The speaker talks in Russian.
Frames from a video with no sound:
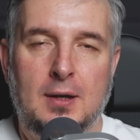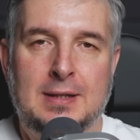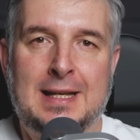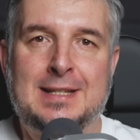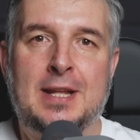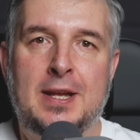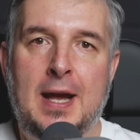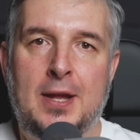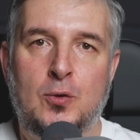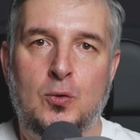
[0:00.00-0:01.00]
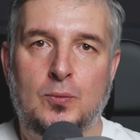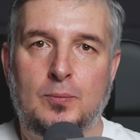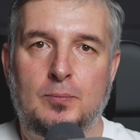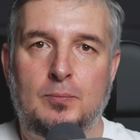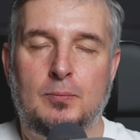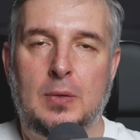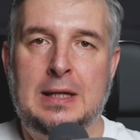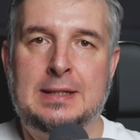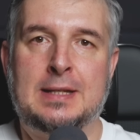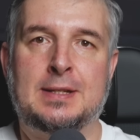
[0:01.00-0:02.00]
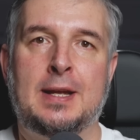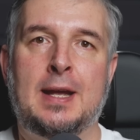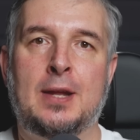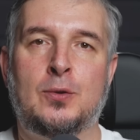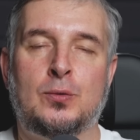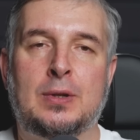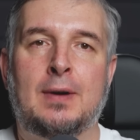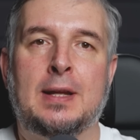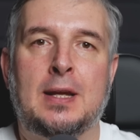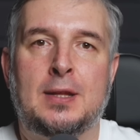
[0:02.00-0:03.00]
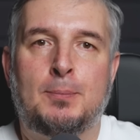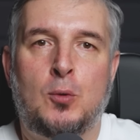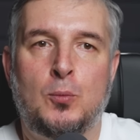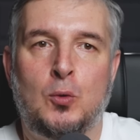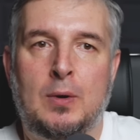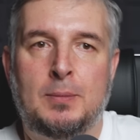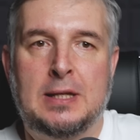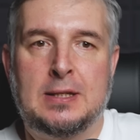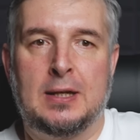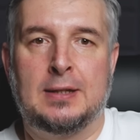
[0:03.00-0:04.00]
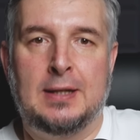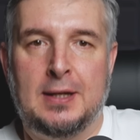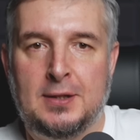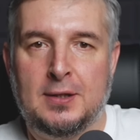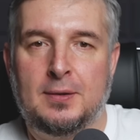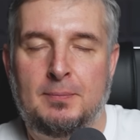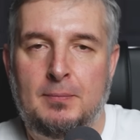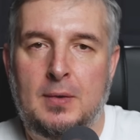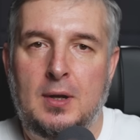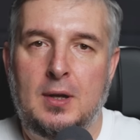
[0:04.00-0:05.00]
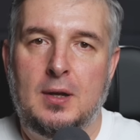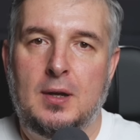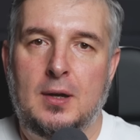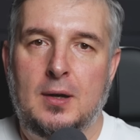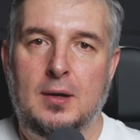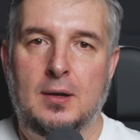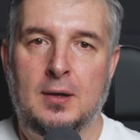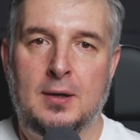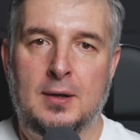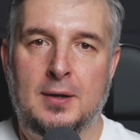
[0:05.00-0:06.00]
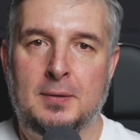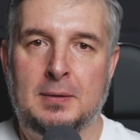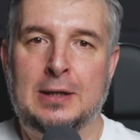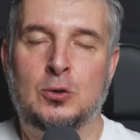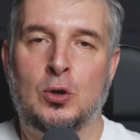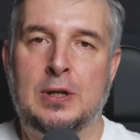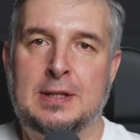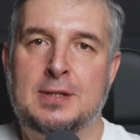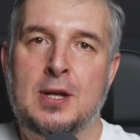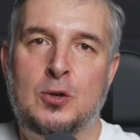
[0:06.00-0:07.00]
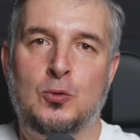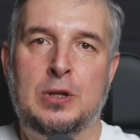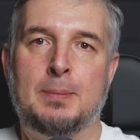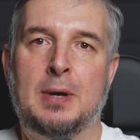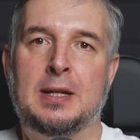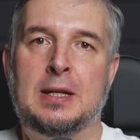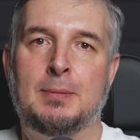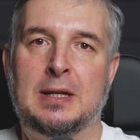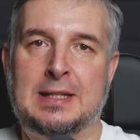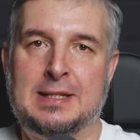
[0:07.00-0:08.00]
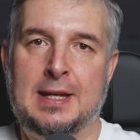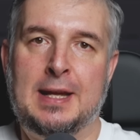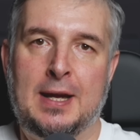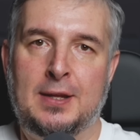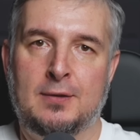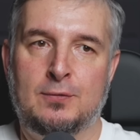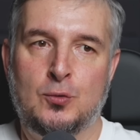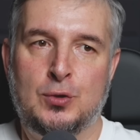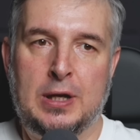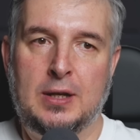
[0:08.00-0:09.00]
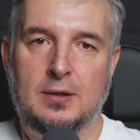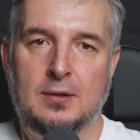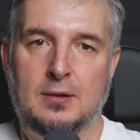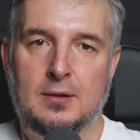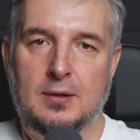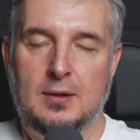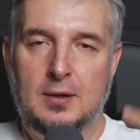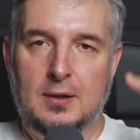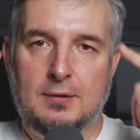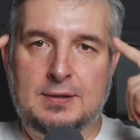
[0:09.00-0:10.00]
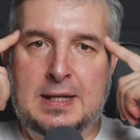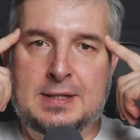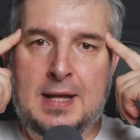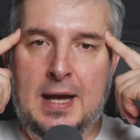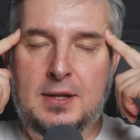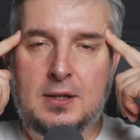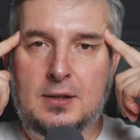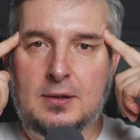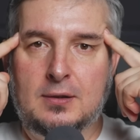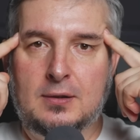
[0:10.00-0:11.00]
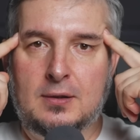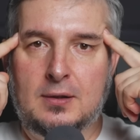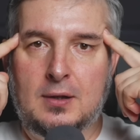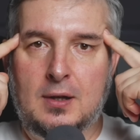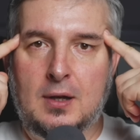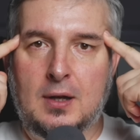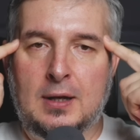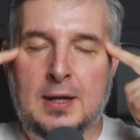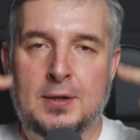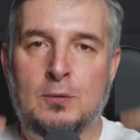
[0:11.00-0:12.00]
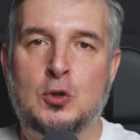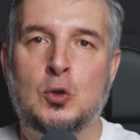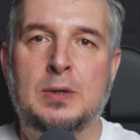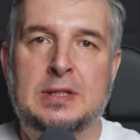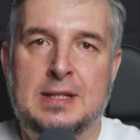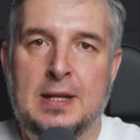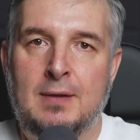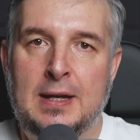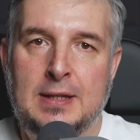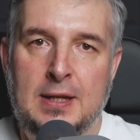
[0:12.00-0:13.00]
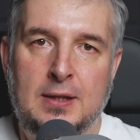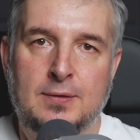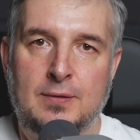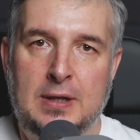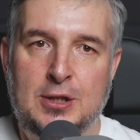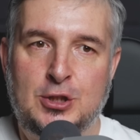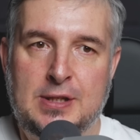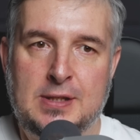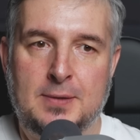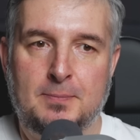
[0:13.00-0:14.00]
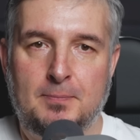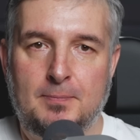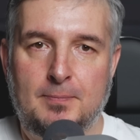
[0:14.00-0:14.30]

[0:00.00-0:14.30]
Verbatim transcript: к состоянию. К состоянию. Давайте я напомню вам несколько техник, а, которые создают необходимое состояние внутри, в сознании, для того, чтобы создавать деньги в своей жизни –